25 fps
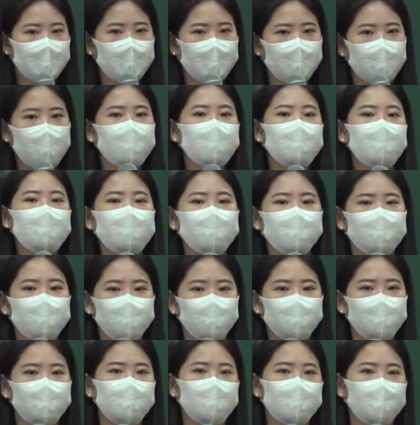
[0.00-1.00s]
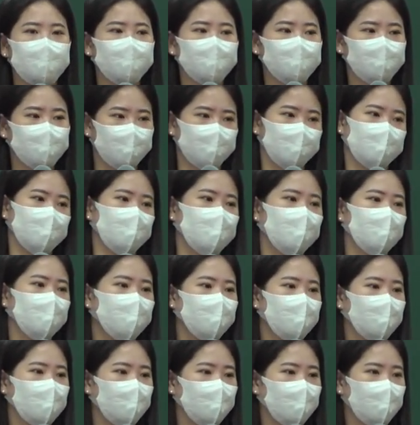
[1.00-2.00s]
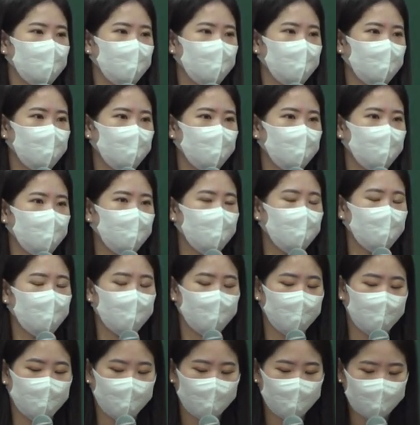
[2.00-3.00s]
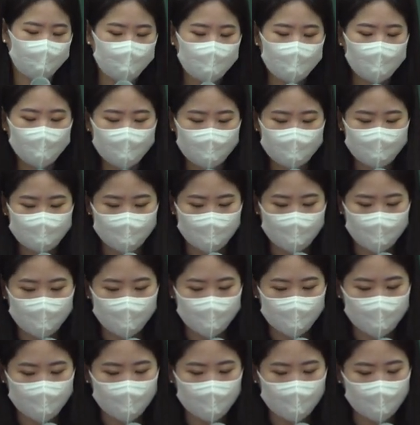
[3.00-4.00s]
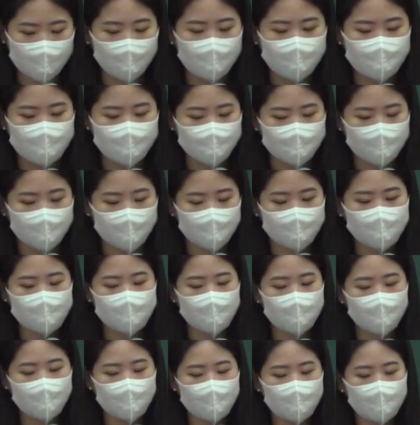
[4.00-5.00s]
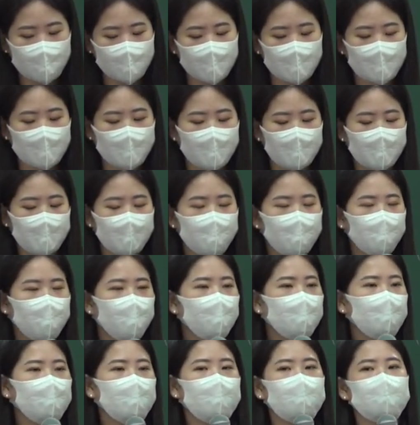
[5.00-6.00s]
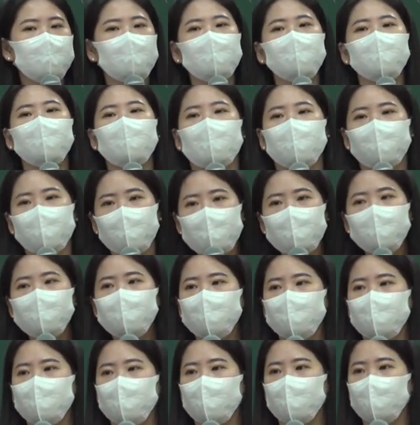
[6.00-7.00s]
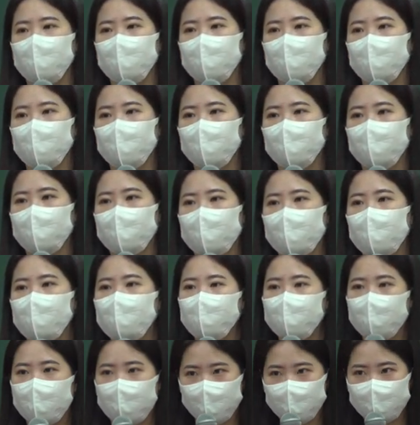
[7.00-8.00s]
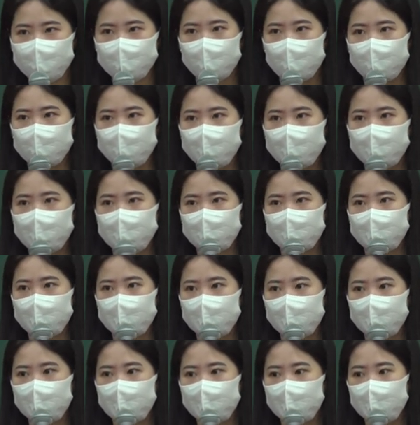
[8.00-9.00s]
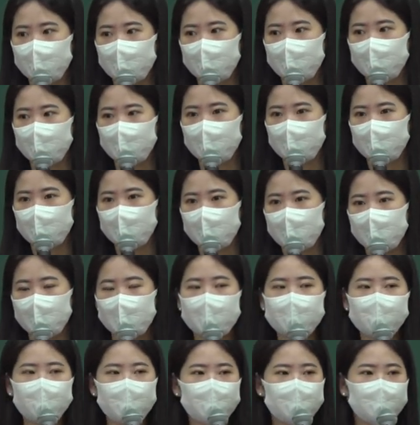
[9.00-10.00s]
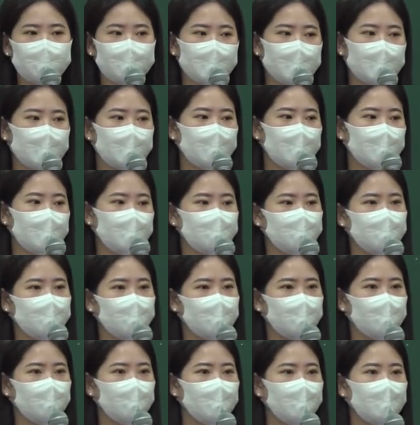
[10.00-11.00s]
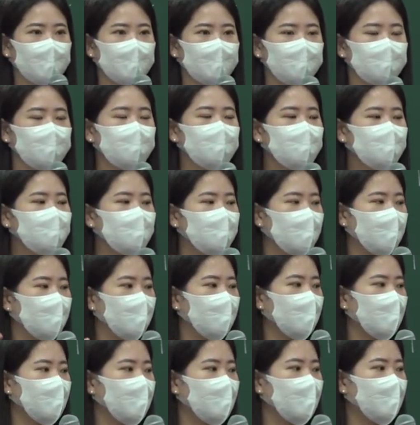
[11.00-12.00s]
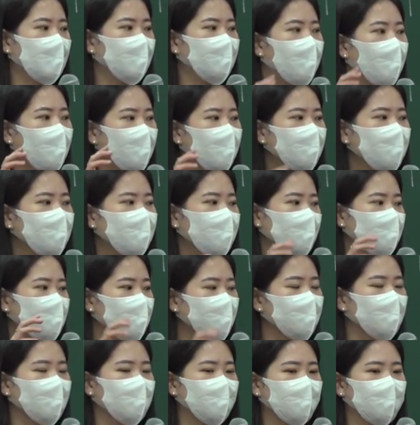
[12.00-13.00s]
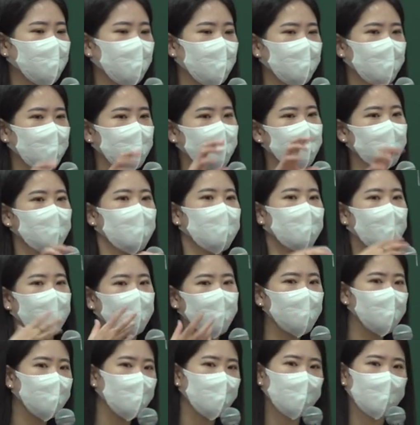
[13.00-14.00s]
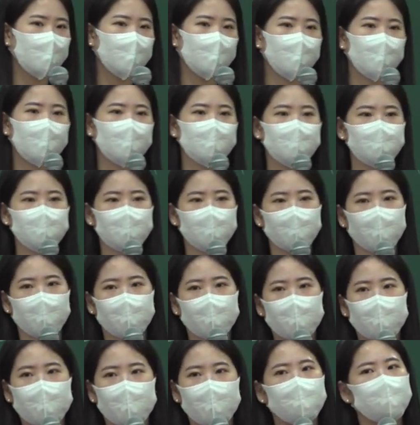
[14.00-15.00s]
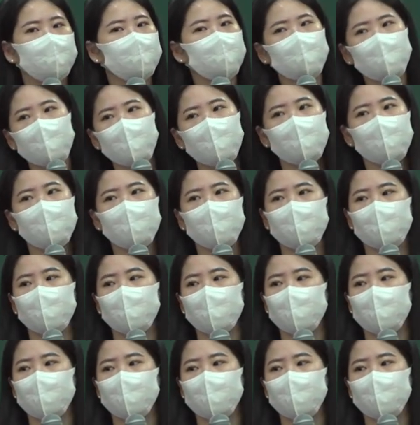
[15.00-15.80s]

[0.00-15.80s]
하나님이 주시는 것부터 시작됩니다. 그것만 정확하게 알고 있으면 돼요. 근데 교회가 하나님을 안 믿어서 그래요. 하나님 말씀을 안 믿어서. 렘넌트가 일어나서 진짜 복음운동, 전도운동 속에서 시대를 바꿀 거다라고 하는데 안 믿어요.